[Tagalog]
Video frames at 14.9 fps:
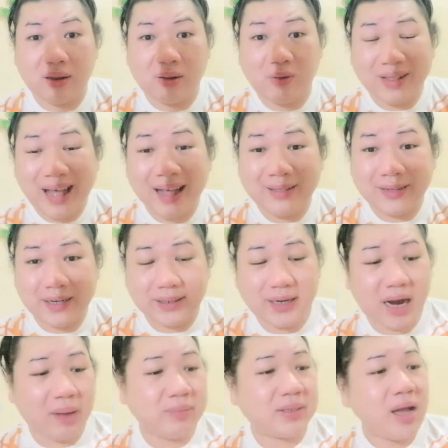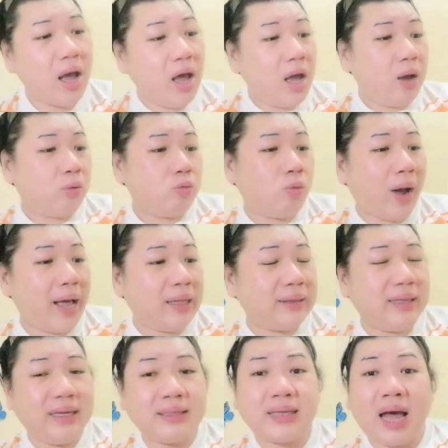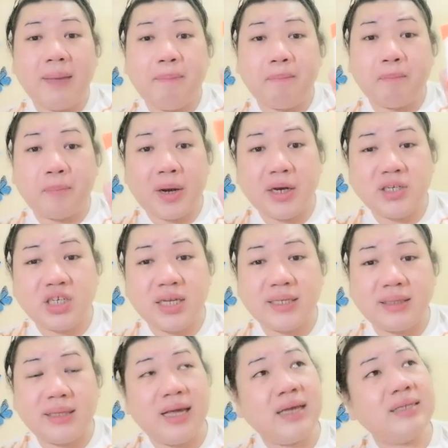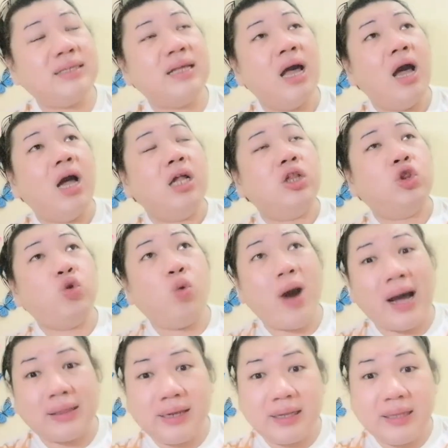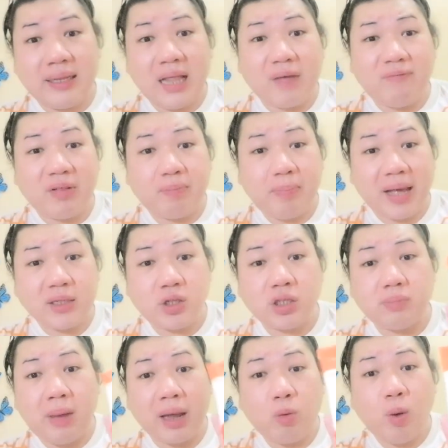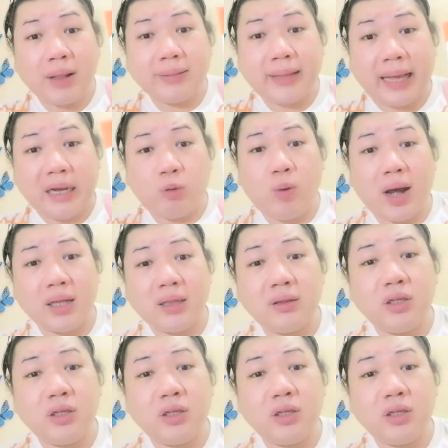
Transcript: 100 grams. While this, I purchased this 211 pesos by one take one.